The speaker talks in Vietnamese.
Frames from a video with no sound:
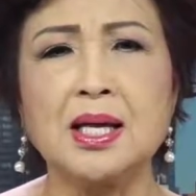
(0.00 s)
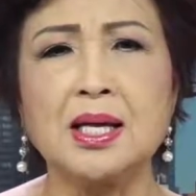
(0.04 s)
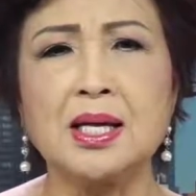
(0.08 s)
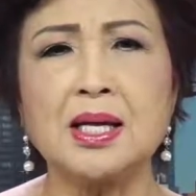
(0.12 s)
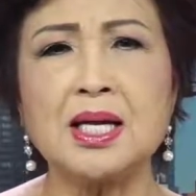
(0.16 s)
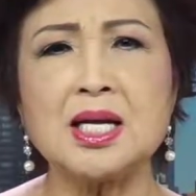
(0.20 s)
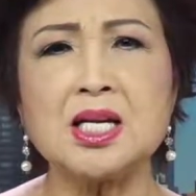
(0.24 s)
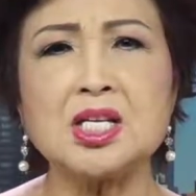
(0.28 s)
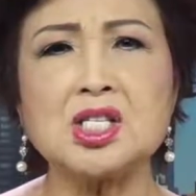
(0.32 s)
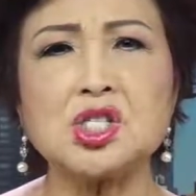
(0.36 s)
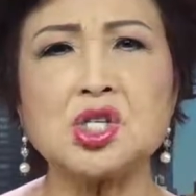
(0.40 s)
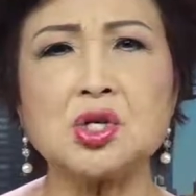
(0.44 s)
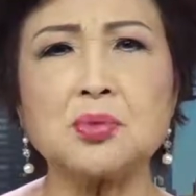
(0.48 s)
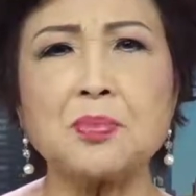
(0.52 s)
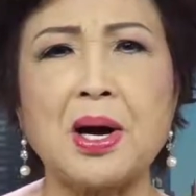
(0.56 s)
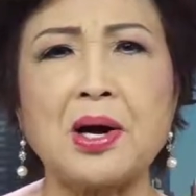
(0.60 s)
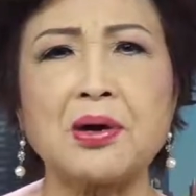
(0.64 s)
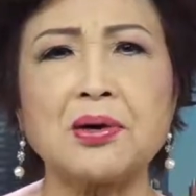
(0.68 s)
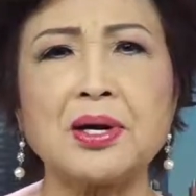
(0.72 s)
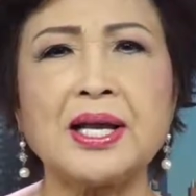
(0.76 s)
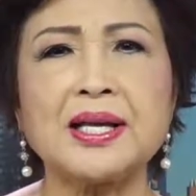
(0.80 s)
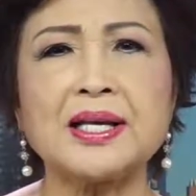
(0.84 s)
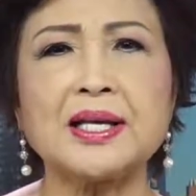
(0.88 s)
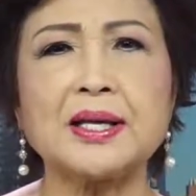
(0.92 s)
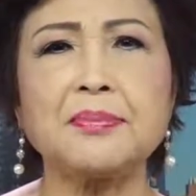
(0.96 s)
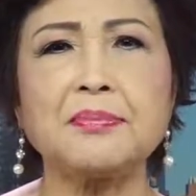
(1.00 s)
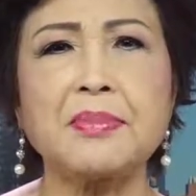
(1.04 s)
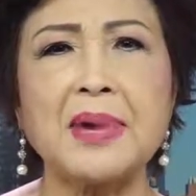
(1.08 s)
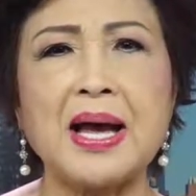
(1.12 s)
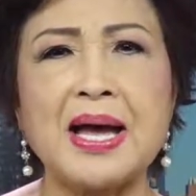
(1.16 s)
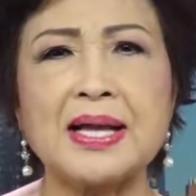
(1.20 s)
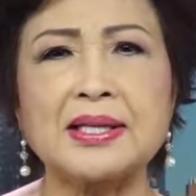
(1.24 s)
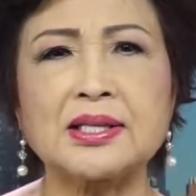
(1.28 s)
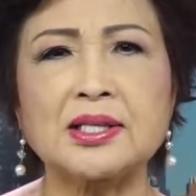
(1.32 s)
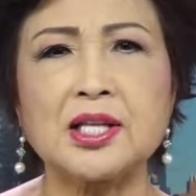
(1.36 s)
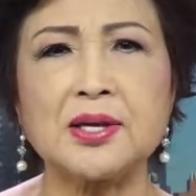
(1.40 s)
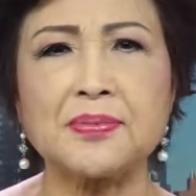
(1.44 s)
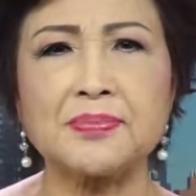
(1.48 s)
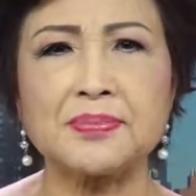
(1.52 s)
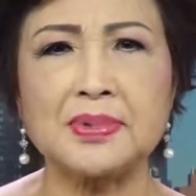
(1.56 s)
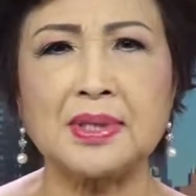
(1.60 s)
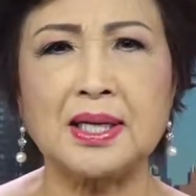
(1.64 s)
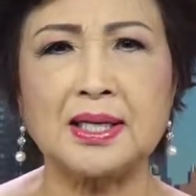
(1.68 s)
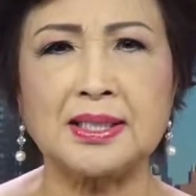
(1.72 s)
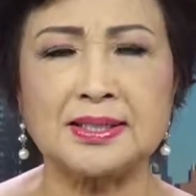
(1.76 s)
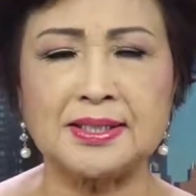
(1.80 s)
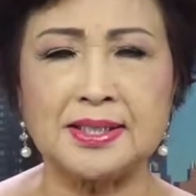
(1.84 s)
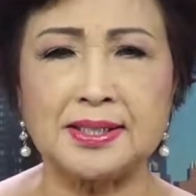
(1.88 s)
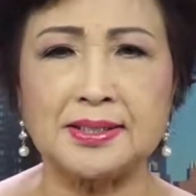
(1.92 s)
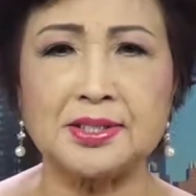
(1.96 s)
khi siêu bão Liệt Kim mà tiếp
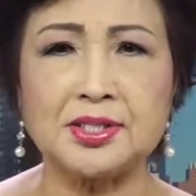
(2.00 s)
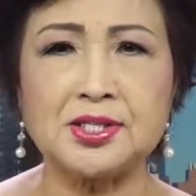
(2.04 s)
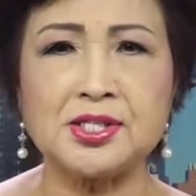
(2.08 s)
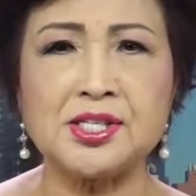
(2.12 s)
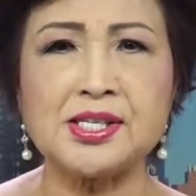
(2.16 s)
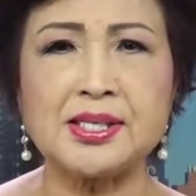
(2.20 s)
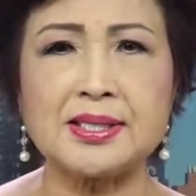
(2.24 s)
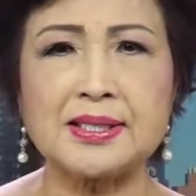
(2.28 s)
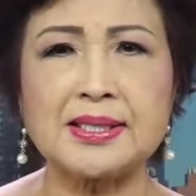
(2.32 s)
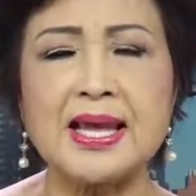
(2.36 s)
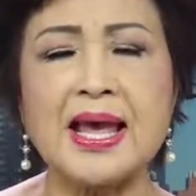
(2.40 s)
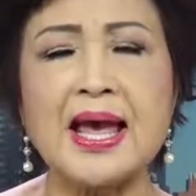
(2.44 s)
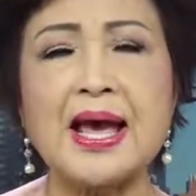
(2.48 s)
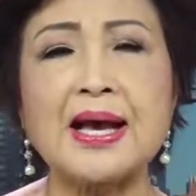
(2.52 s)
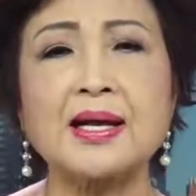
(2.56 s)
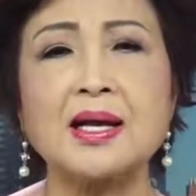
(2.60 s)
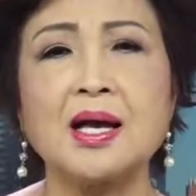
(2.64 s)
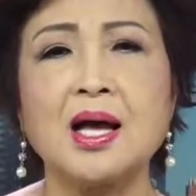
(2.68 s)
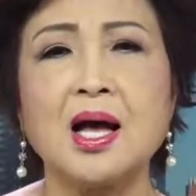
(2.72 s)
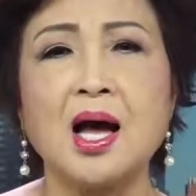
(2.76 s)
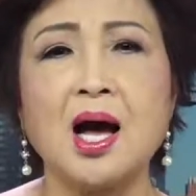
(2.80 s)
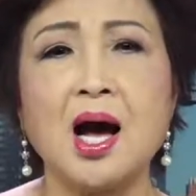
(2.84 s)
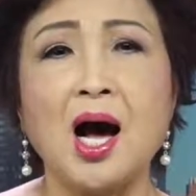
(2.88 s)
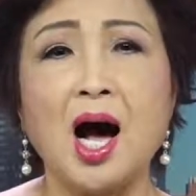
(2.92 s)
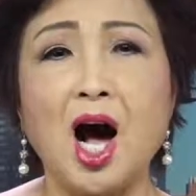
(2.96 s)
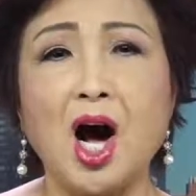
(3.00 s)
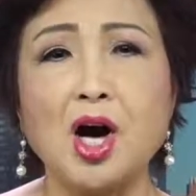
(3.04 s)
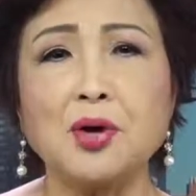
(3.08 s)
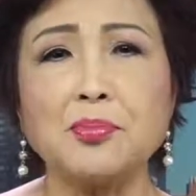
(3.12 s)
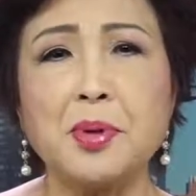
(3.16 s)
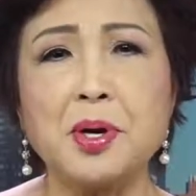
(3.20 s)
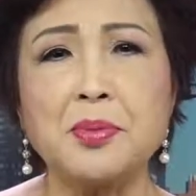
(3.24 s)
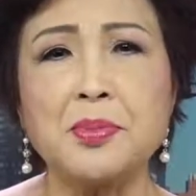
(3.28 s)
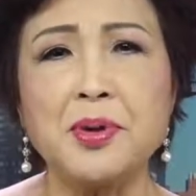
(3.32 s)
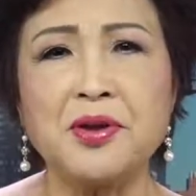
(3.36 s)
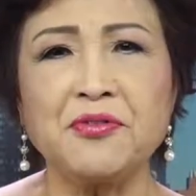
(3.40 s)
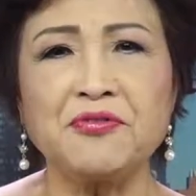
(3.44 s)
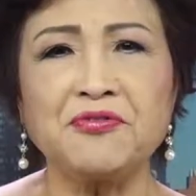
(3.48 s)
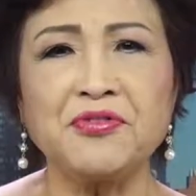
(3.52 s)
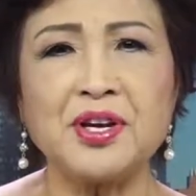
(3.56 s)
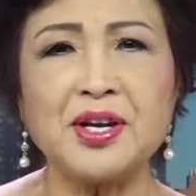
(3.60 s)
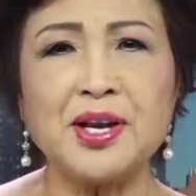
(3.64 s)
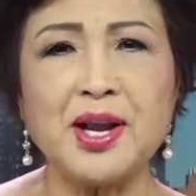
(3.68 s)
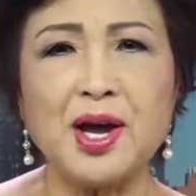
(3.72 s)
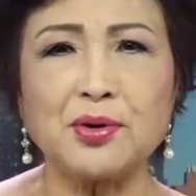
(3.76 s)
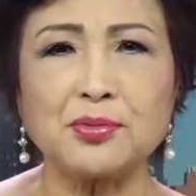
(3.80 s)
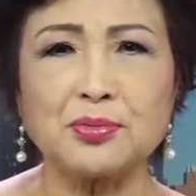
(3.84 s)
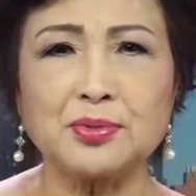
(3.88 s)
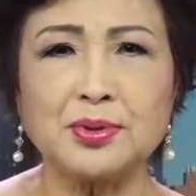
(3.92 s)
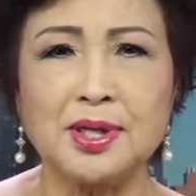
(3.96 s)
cận tỉnh Chiết Giang ở bờ biển phía
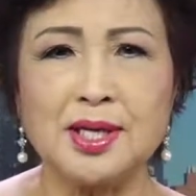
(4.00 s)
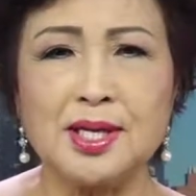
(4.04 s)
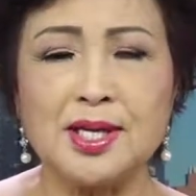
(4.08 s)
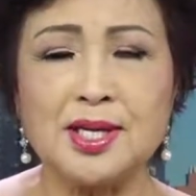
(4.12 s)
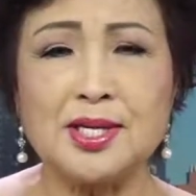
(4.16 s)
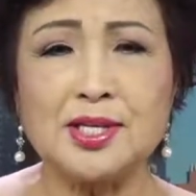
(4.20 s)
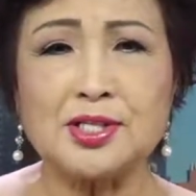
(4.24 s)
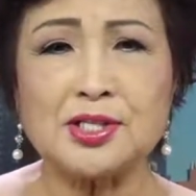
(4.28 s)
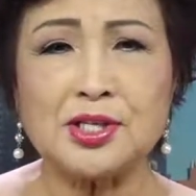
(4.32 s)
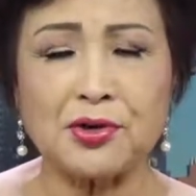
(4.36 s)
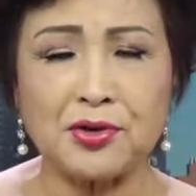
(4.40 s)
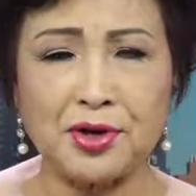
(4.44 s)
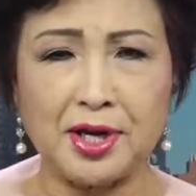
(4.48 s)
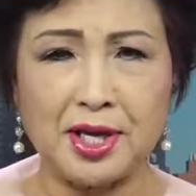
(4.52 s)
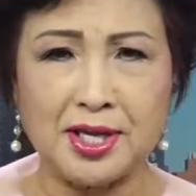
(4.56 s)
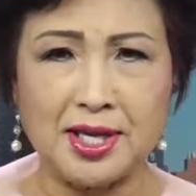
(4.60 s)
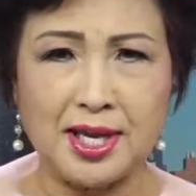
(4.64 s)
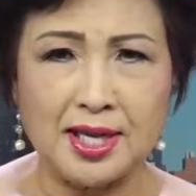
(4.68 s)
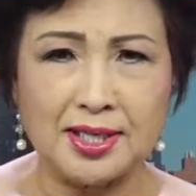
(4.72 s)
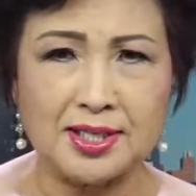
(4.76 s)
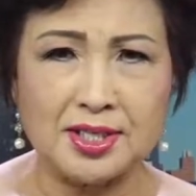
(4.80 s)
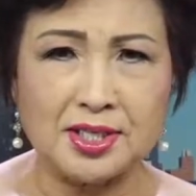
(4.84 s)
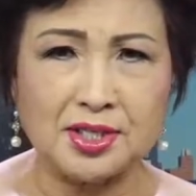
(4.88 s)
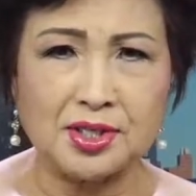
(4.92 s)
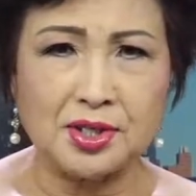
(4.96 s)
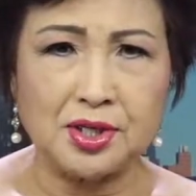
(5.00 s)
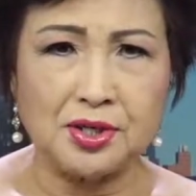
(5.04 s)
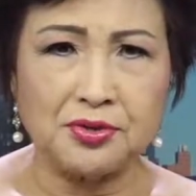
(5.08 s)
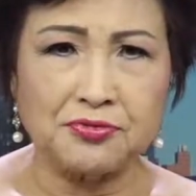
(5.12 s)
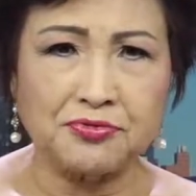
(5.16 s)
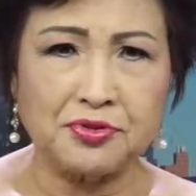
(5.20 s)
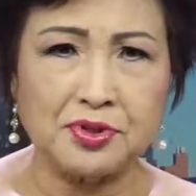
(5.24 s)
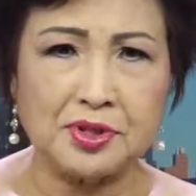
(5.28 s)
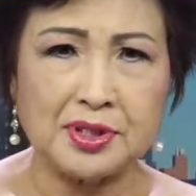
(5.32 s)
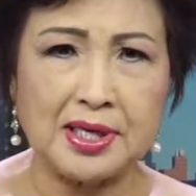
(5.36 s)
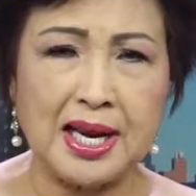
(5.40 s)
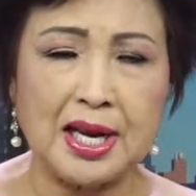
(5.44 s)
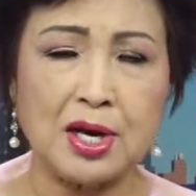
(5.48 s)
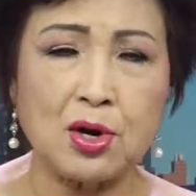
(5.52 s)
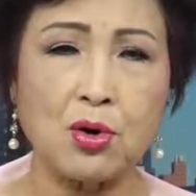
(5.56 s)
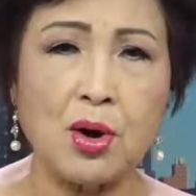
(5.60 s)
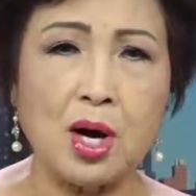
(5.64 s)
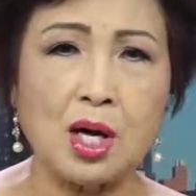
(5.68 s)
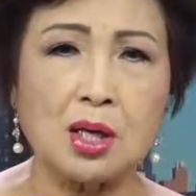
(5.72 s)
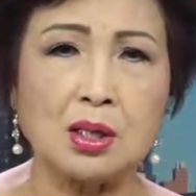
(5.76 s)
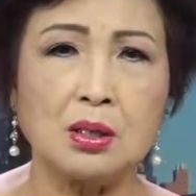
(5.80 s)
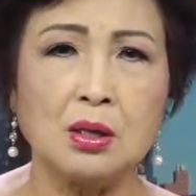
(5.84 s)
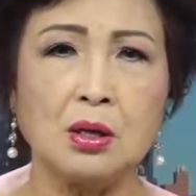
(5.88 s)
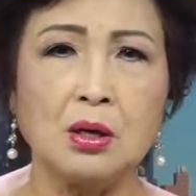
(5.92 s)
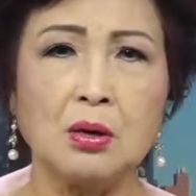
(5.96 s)
đông sau khi giới chức địa phương Đài Loan